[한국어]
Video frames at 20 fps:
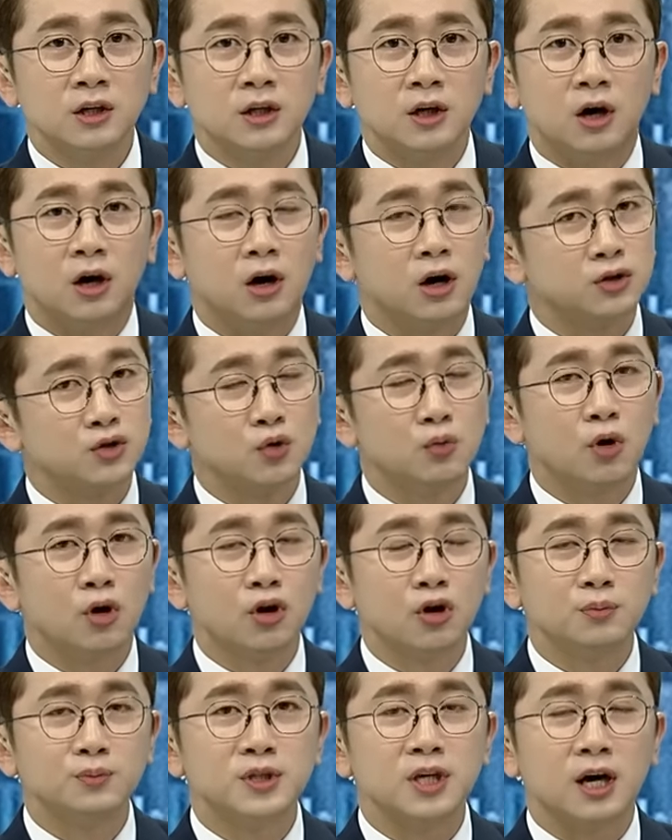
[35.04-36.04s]
아, 좀
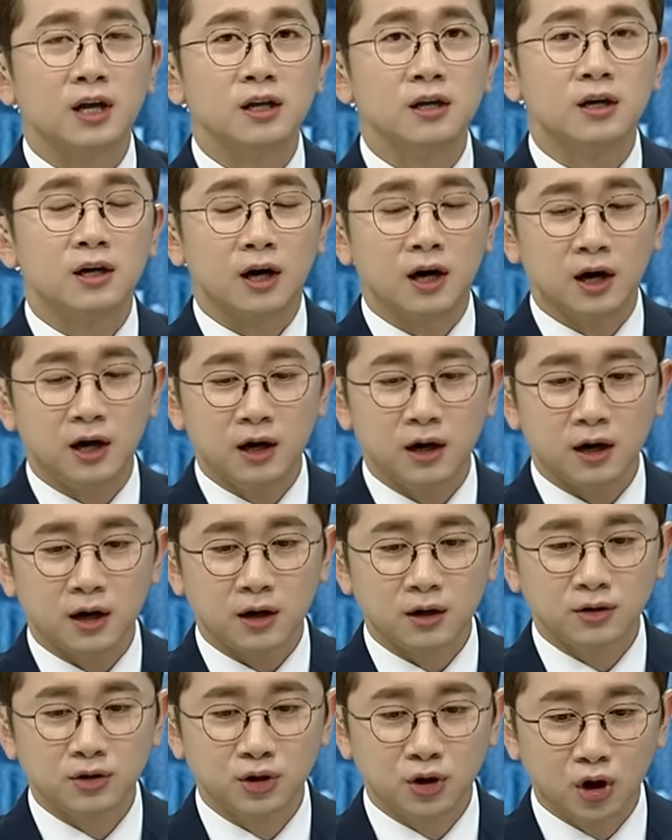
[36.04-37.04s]
어렵지
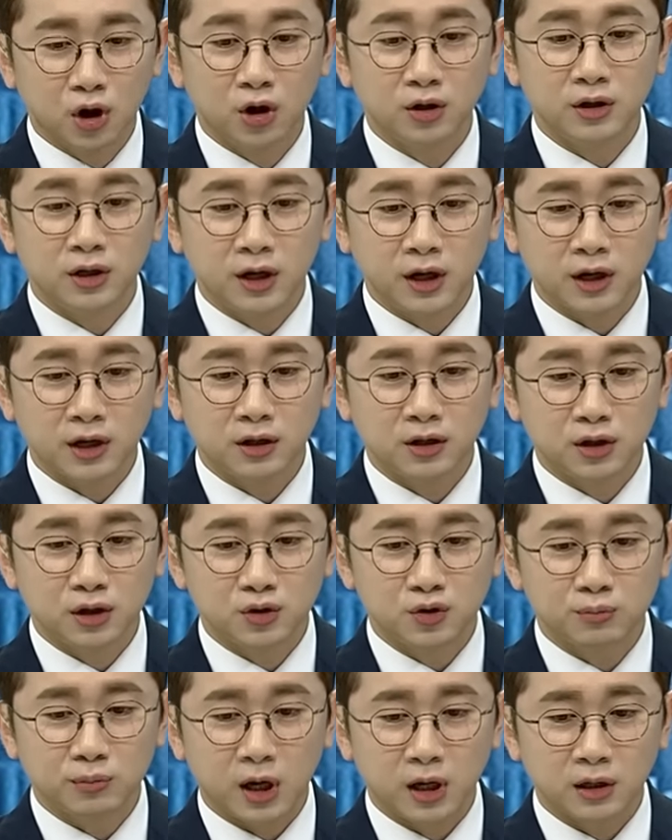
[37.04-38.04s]
않을까라는 그런
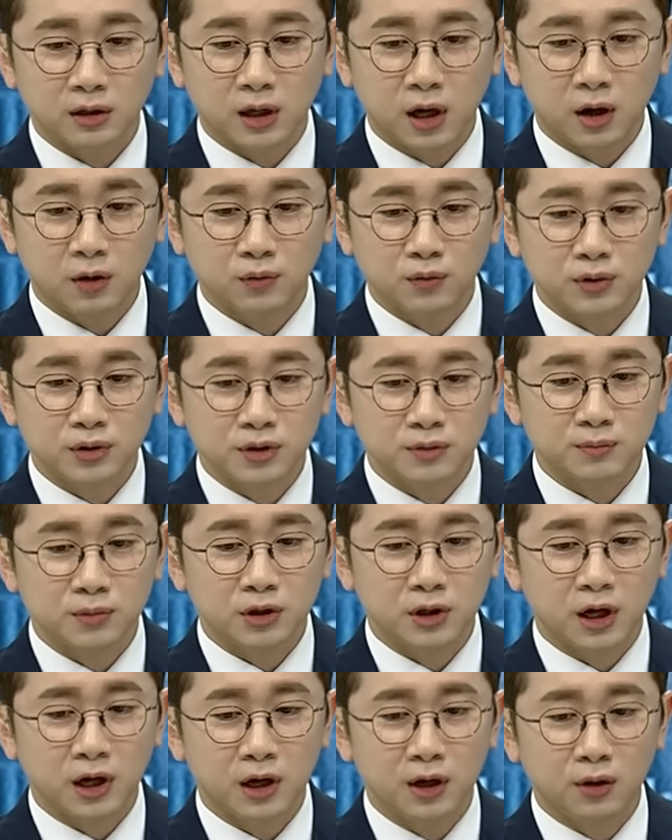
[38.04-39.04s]
이야기들이 좀 많이 나오고
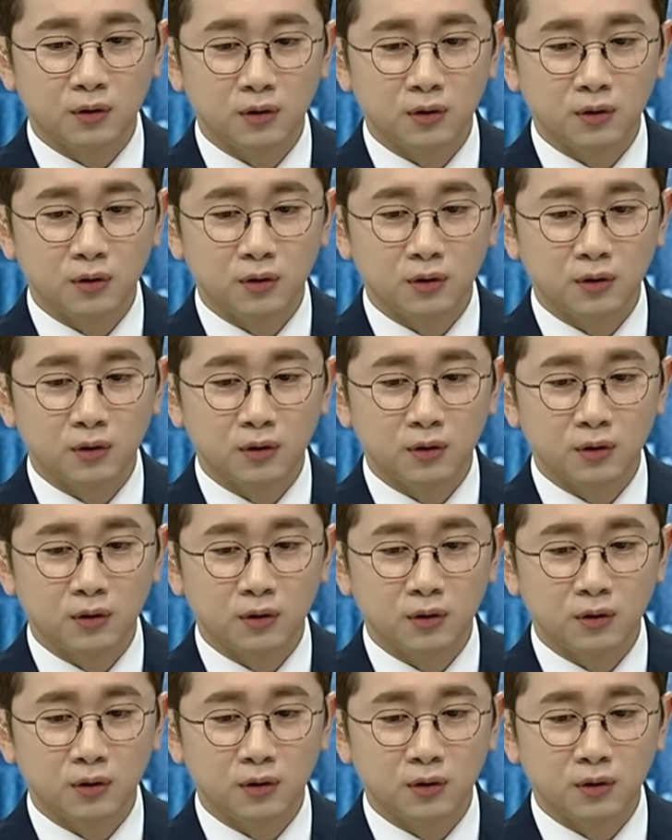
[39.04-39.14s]
있습니다.